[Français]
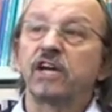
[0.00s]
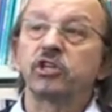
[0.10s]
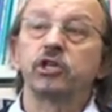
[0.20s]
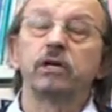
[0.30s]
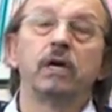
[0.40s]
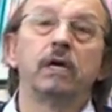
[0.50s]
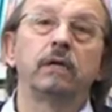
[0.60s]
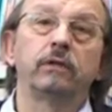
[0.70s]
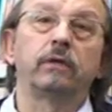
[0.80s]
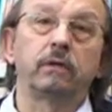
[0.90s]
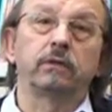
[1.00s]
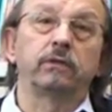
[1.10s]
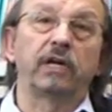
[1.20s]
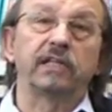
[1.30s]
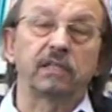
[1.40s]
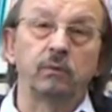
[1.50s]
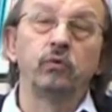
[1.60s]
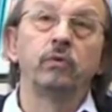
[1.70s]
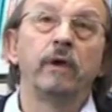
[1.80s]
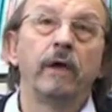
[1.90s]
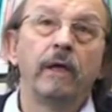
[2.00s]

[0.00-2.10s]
argent dans, la tribu.